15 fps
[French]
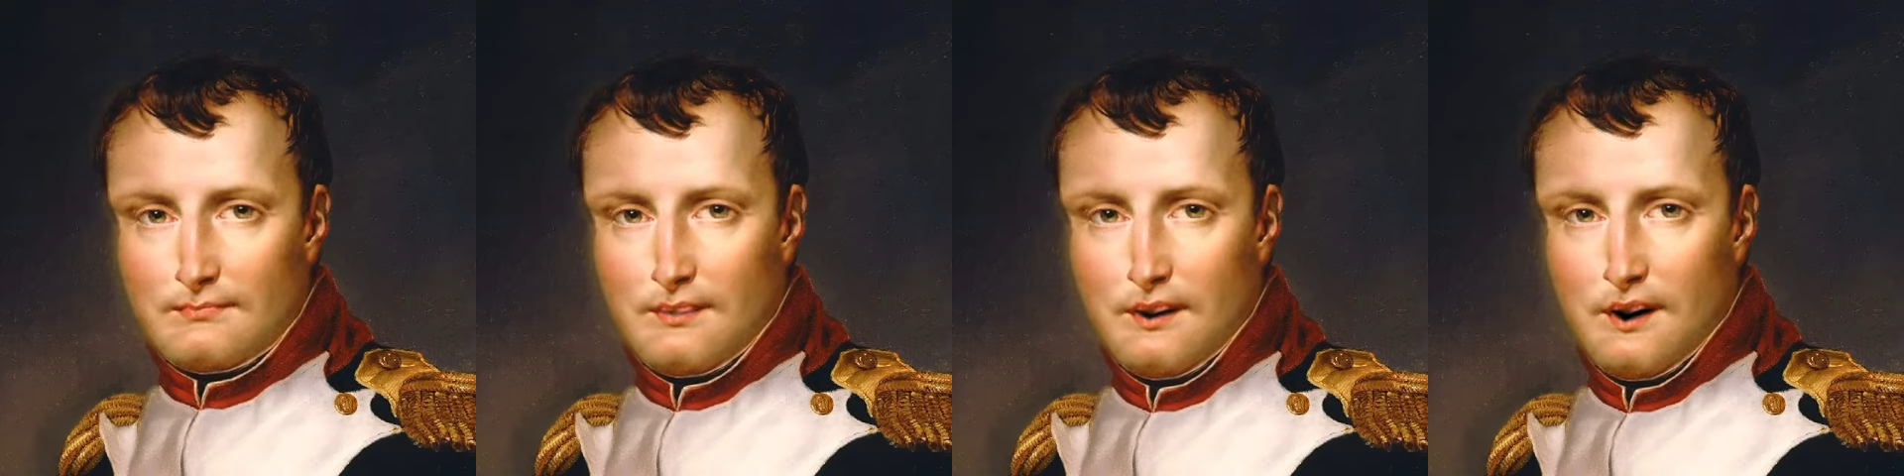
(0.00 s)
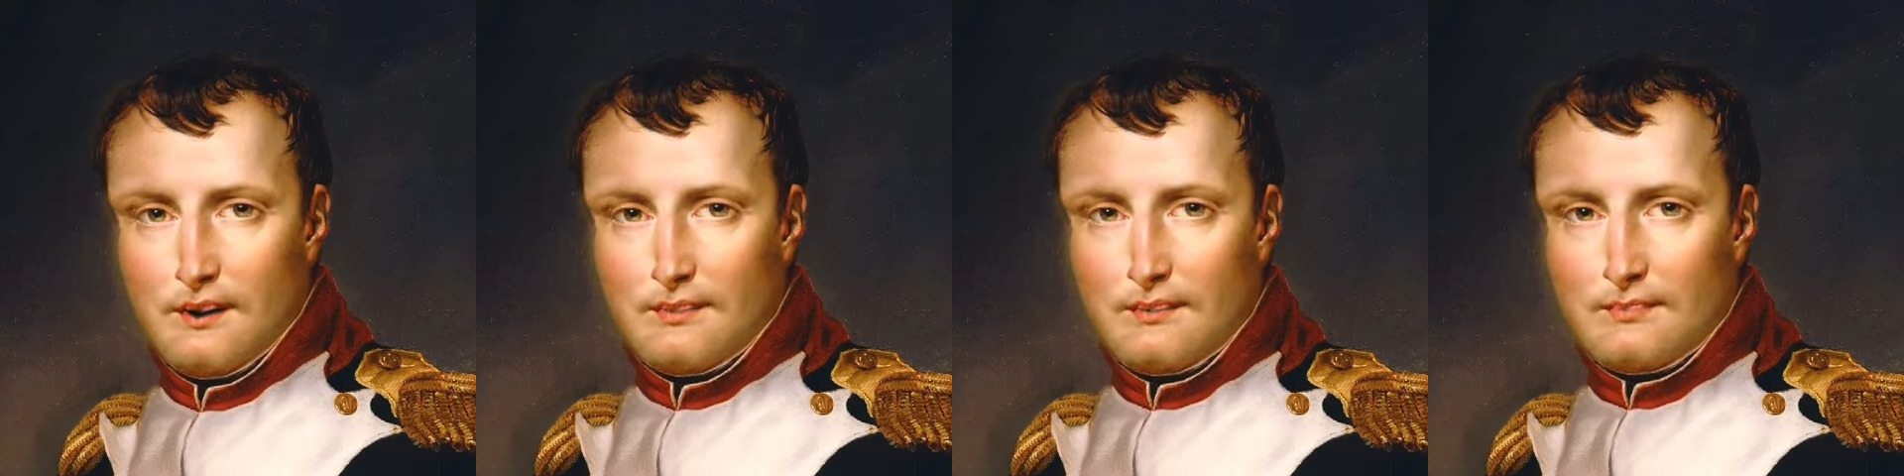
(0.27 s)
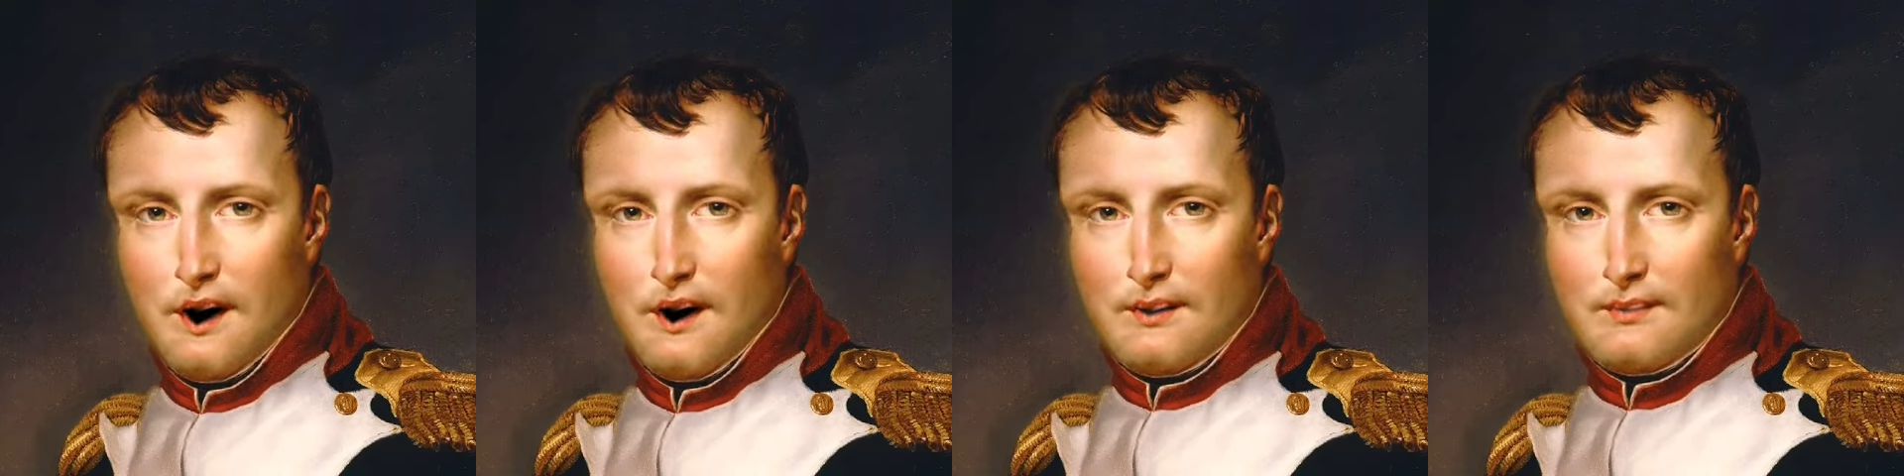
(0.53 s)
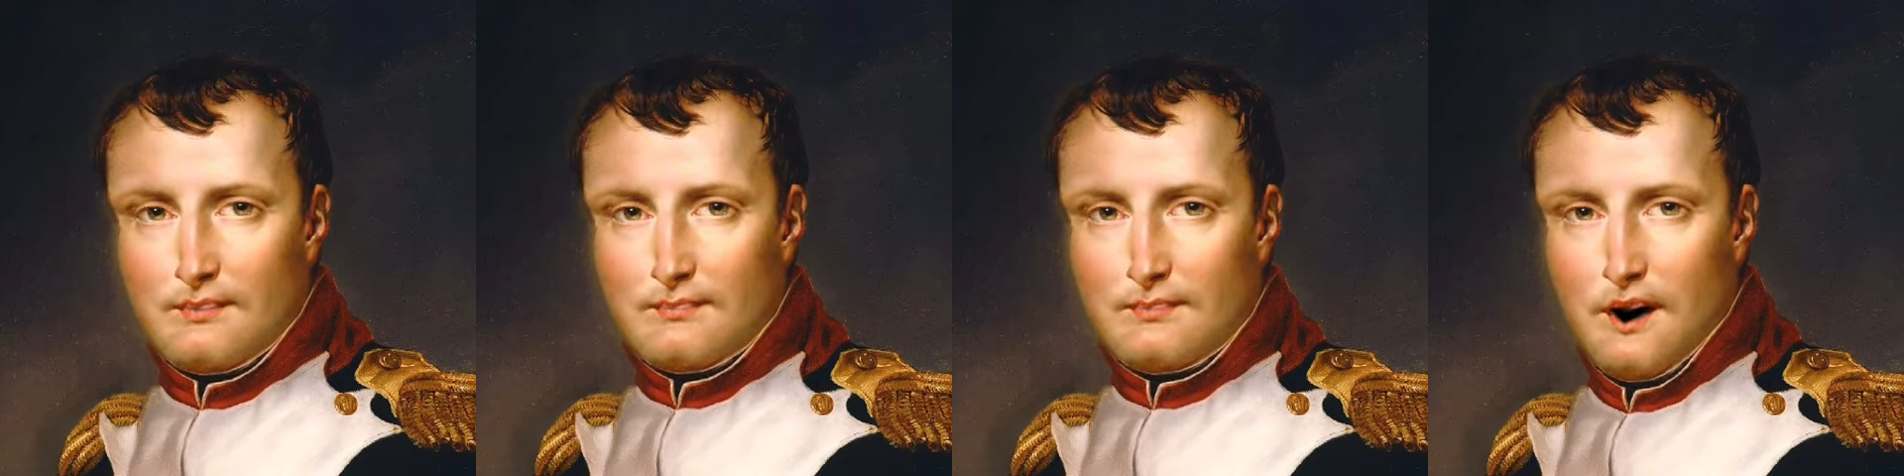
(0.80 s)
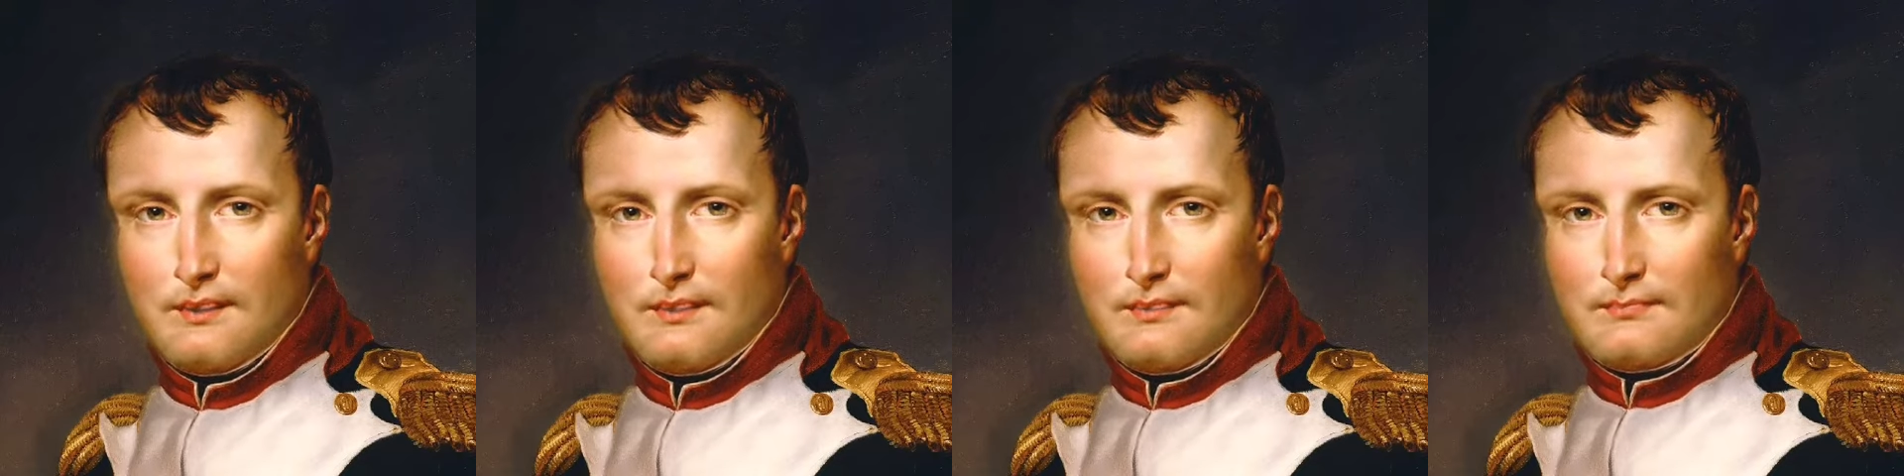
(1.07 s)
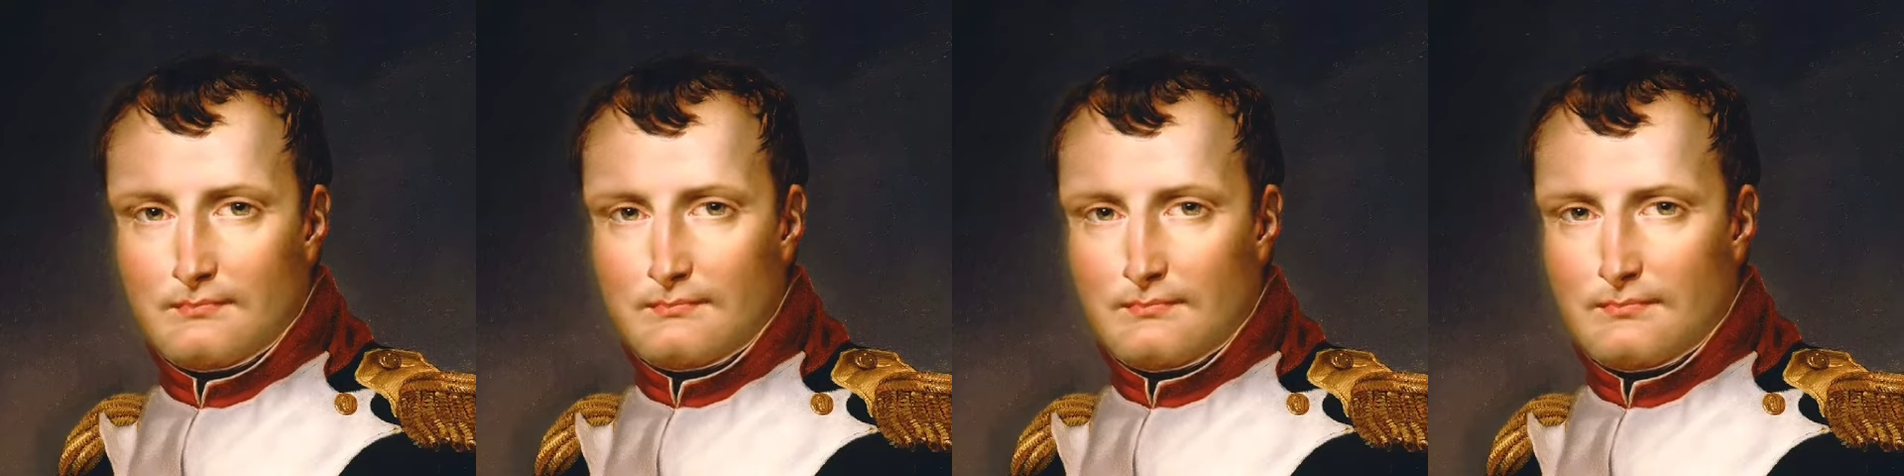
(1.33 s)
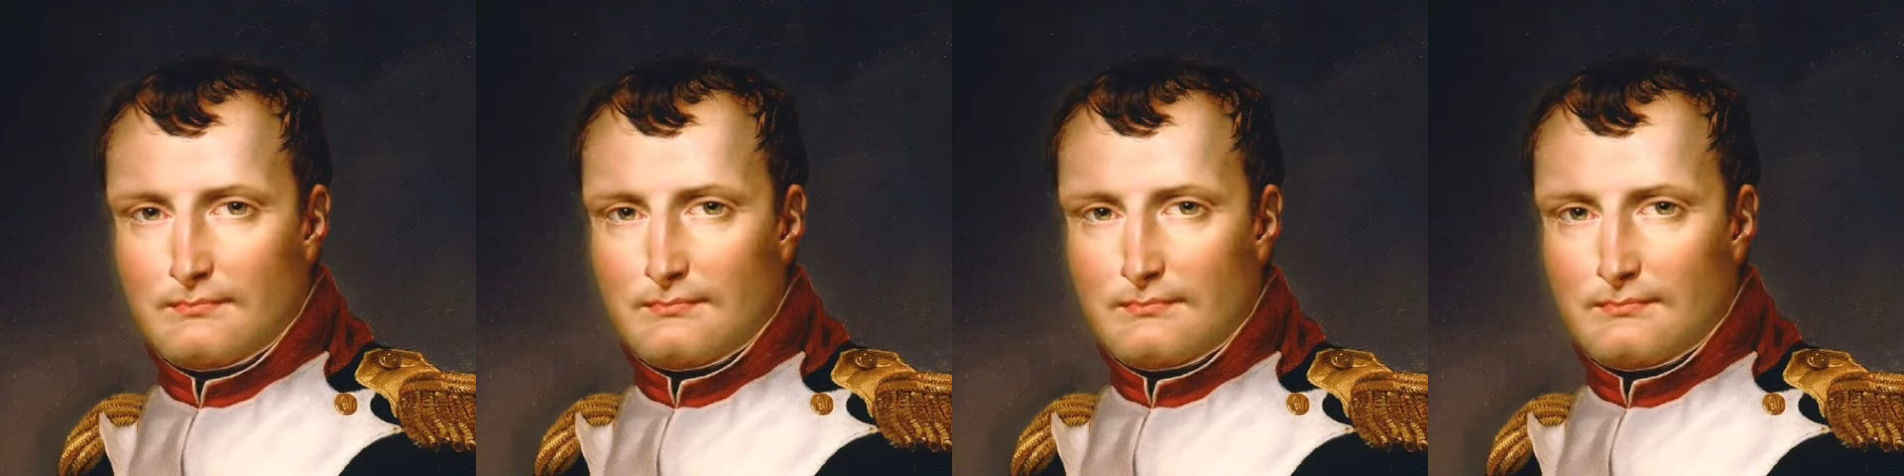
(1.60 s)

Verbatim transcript: afin de battre les demi.